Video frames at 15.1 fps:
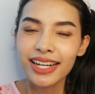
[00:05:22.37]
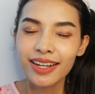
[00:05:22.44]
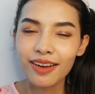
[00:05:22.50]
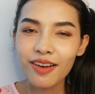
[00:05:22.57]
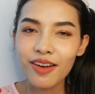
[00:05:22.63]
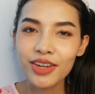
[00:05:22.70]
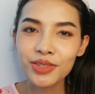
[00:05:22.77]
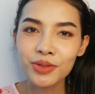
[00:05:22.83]
แล้
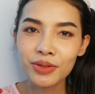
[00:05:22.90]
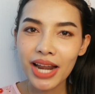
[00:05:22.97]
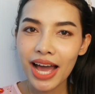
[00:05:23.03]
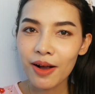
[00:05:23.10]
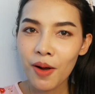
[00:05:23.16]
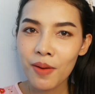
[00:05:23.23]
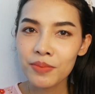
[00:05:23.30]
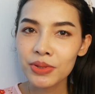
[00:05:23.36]
วก็อยู่หน้า
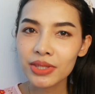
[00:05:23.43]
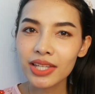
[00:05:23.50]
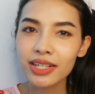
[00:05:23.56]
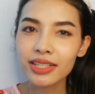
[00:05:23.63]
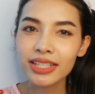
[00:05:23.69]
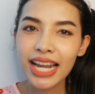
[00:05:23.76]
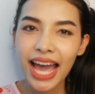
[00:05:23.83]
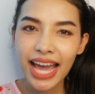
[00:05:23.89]
คอมพิวเตอ
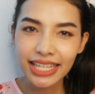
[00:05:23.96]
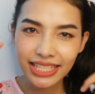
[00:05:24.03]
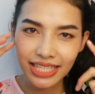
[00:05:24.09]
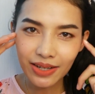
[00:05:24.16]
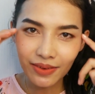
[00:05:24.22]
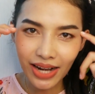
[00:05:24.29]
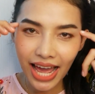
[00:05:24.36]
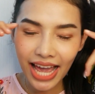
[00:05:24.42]
ร์หน้า
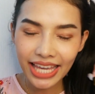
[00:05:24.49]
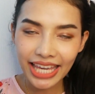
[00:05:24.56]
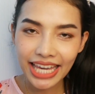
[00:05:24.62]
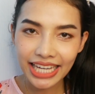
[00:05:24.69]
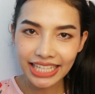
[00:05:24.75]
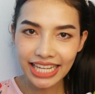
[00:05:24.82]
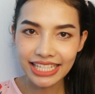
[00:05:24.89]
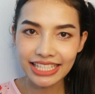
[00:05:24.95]
เหี่ยวหน้าแห้
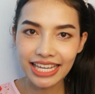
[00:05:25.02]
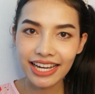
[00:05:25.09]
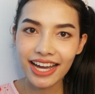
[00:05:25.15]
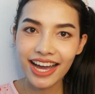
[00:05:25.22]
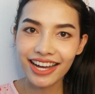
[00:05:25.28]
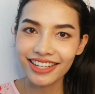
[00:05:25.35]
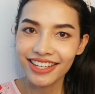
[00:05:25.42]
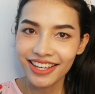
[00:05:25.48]
งอะไรอย่างเงี้ย
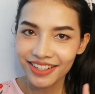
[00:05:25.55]
ค่ะ